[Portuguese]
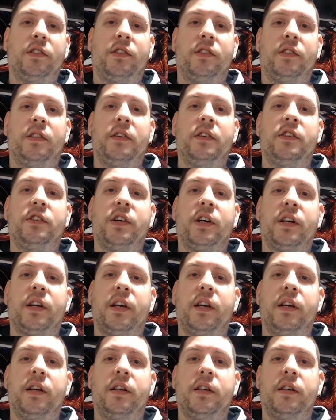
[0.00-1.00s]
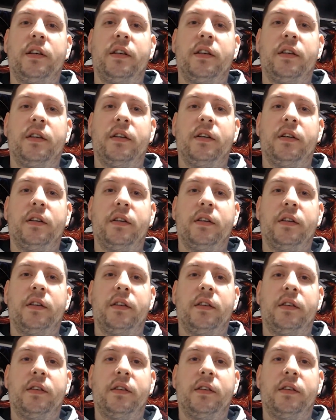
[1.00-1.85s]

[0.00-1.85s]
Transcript: sem deixar cair uh,